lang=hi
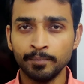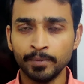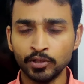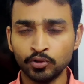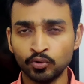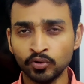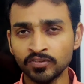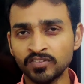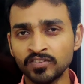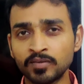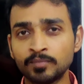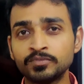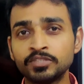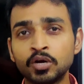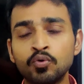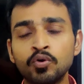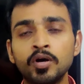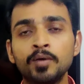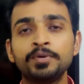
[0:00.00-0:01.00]
मैं थोड़ा सा
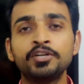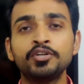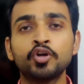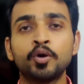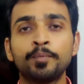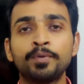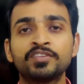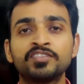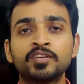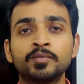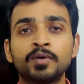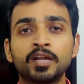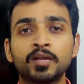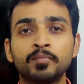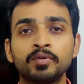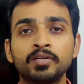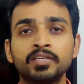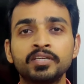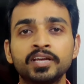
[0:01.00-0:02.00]
समझाऊंगा अभी इन टॉपिक्स के बारे
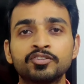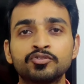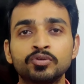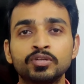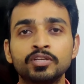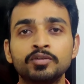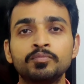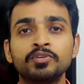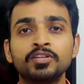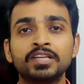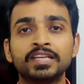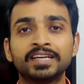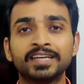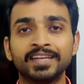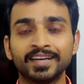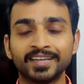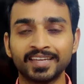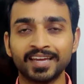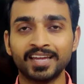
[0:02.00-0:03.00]
में कि एक्चुअली इनमें
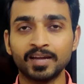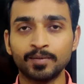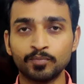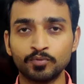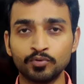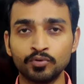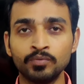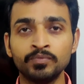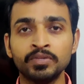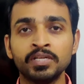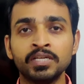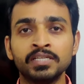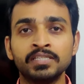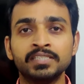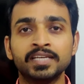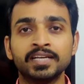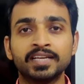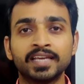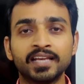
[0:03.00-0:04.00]
लिखना क्या है आपको
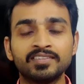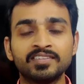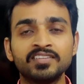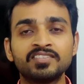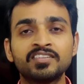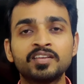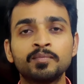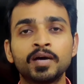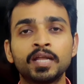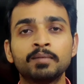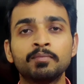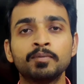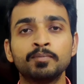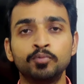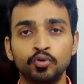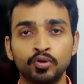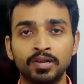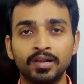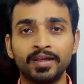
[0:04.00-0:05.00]
या कैसे इसके बारे में
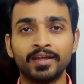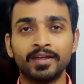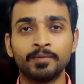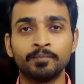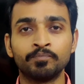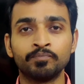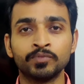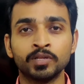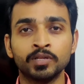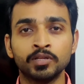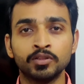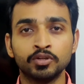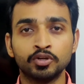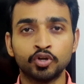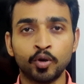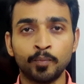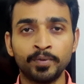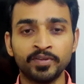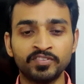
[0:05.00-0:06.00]
बोलना है
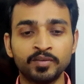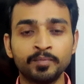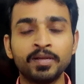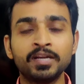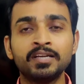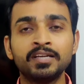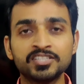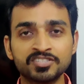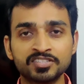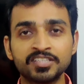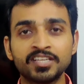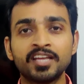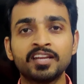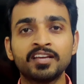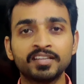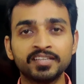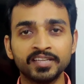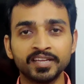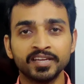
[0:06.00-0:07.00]
टॉपिक्स की मैंने लिस्ट तैयार
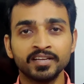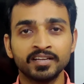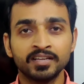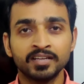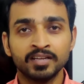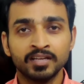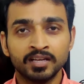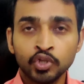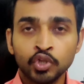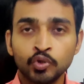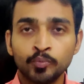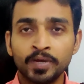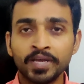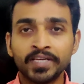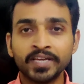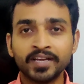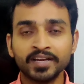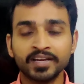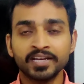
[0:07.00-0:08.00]
करी है एक अब मैं
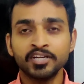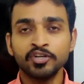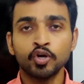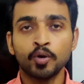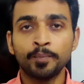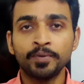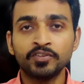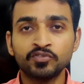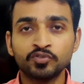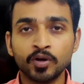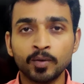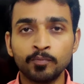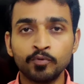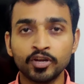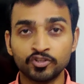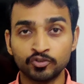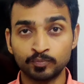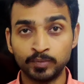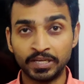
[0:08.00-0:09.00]
एक एक करके इन टॉपिक्स को
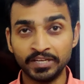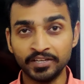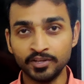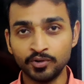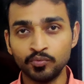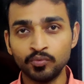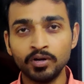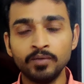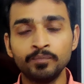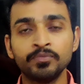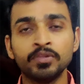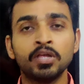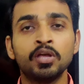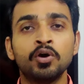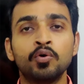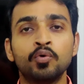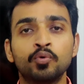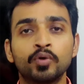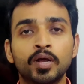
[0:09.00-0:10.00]
आपको एक्सप्लेन करूंगा
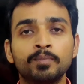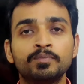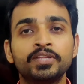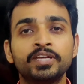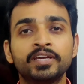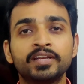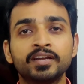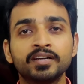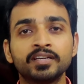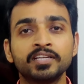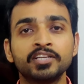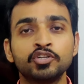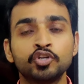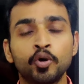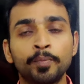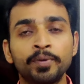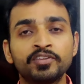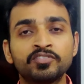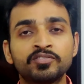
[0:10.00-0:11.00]
और आप देखना कि इन
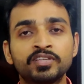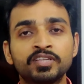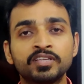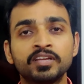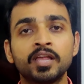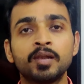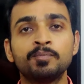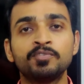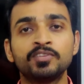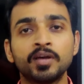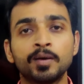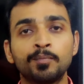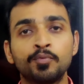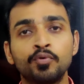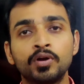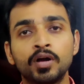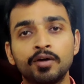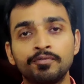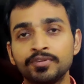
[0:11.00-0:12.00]
टॉपिक्स की हेल्प से
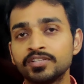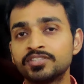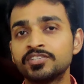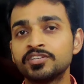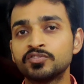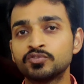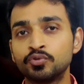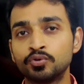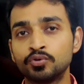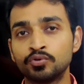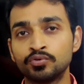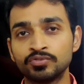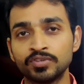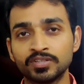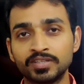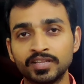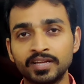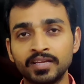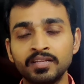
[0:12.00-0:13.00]
आपको काफी अच्छे स्कोर हो
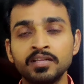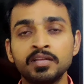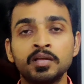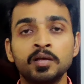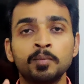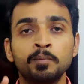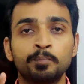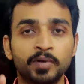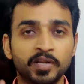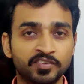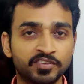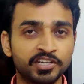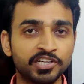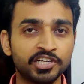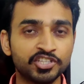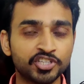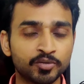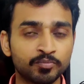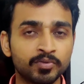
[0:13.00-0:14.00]
सकता है
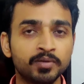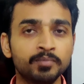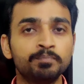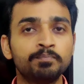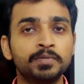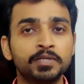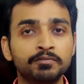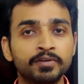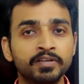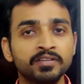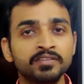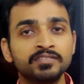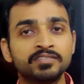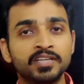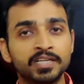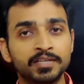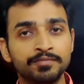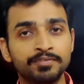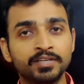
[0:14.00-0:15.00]
प्रेजेंटेशन में बी वन
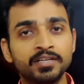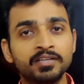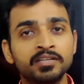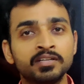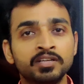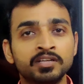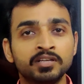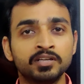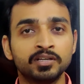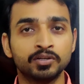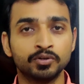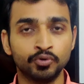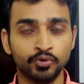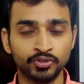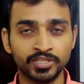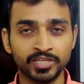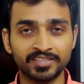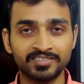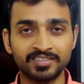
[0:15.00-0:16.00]
सर्टिफिकेट
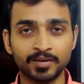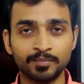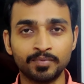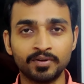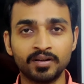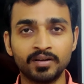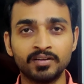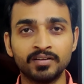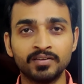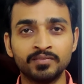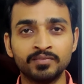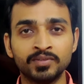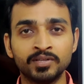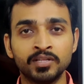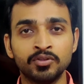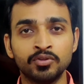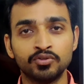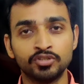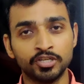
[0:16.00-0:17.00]
गोइचे एग्जाम का
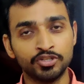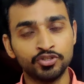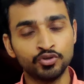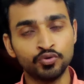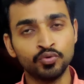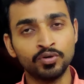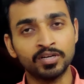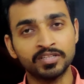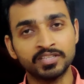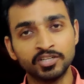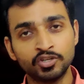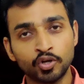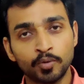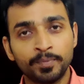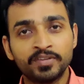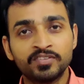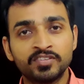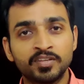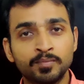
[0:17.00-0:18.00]
चलिए शुरू करते हैं
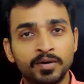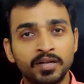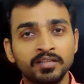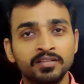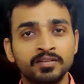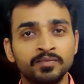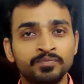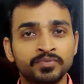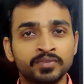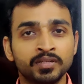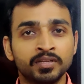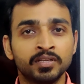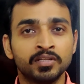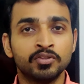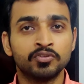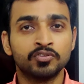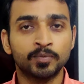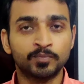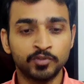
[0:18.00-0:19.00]
टॉपिक्स की बात
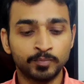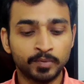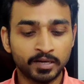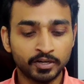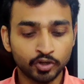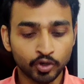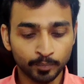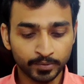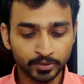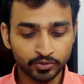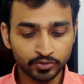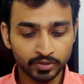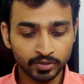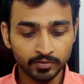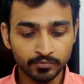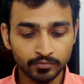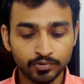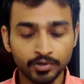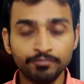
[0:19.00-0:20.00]
तो सबसे पहला टॉपिक जो
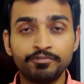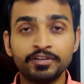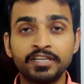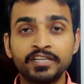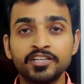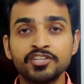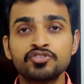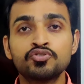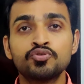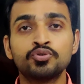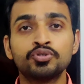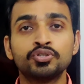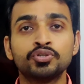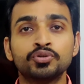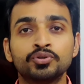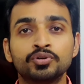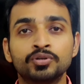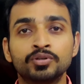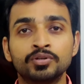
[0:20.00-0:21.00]
है वो है फिटनेस
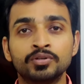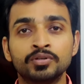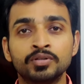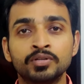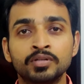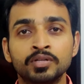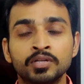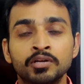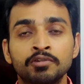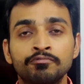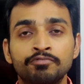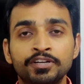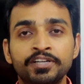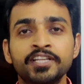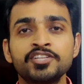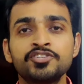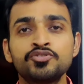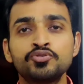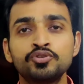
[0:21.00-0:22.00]
स्टूडियो
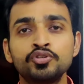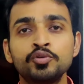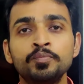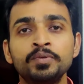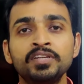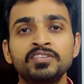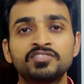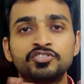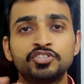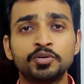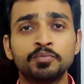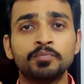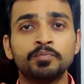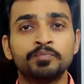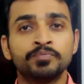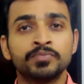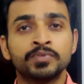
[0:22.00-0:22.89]
फिटनेस स्टूडियो मीन्स जिम